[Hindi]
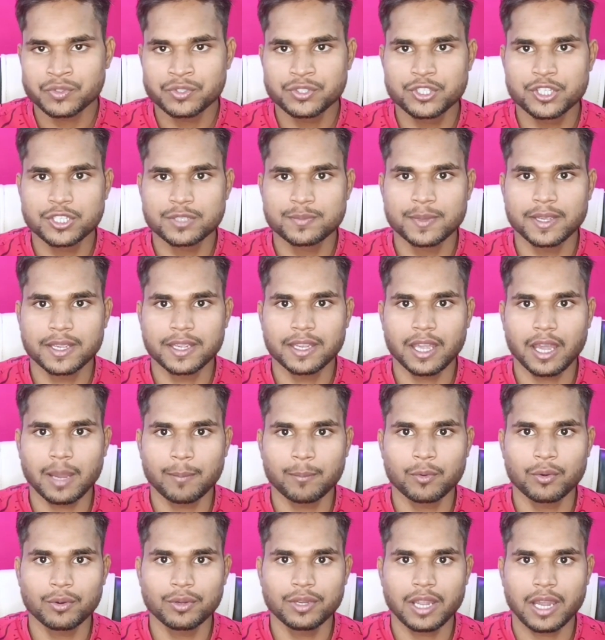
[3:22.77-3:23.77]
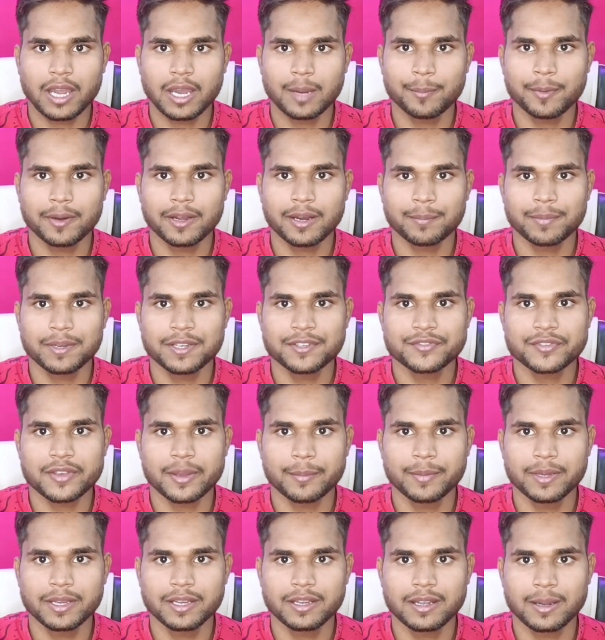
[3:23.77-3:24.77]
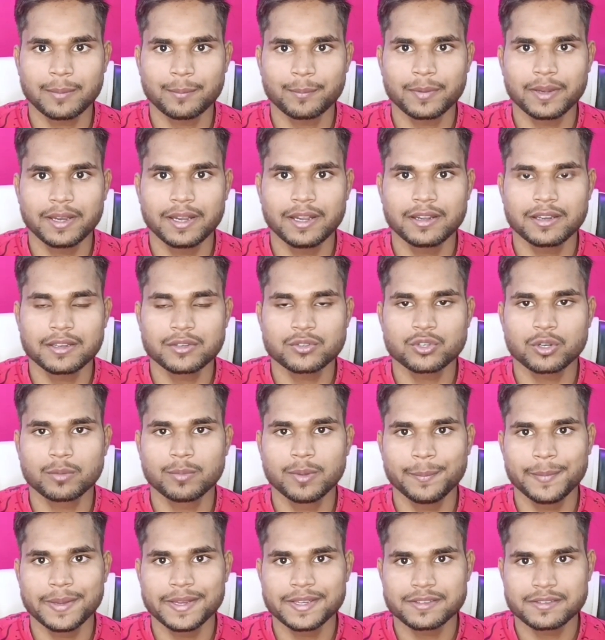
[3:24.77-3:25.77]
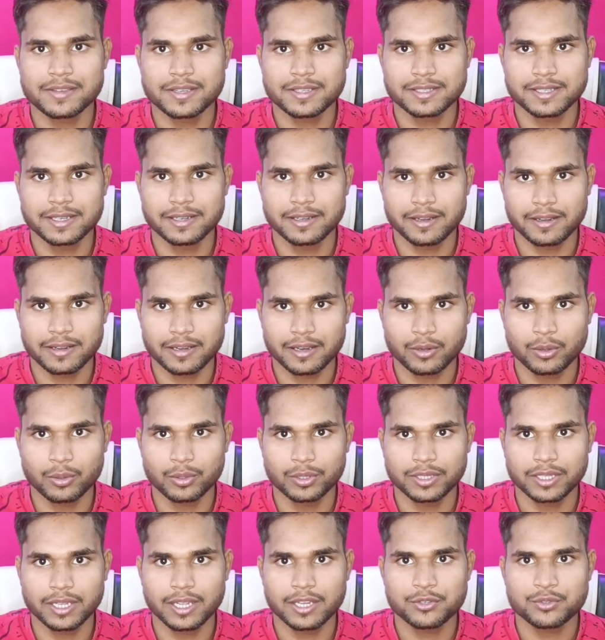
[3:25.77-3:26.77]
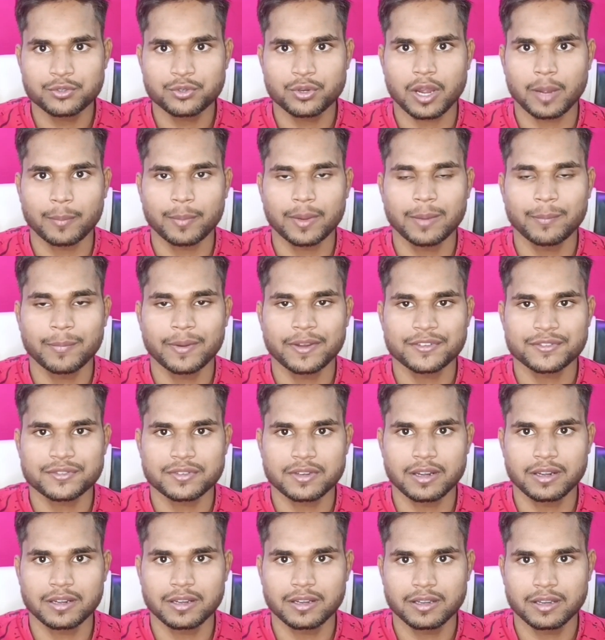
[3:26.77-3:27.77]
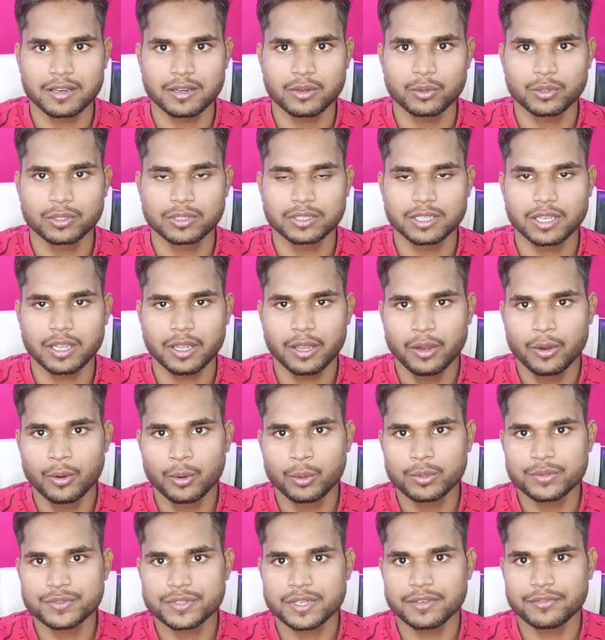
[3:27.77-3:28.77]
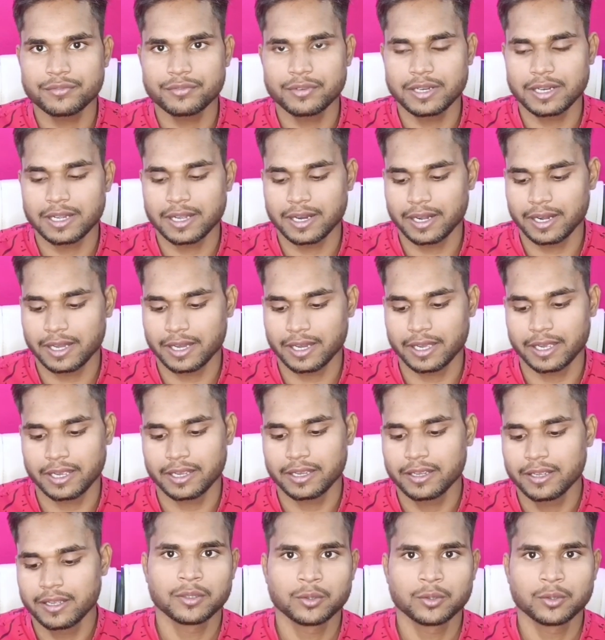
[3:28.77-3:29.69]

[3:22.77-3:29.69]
जिसमें कि आपको यहाँ पर अपनी सभी कंप्लीट जो भी बेसिक सी डिटेल होती है जो आपकी पर्सनल डिटेल होती है उसे फिल करना है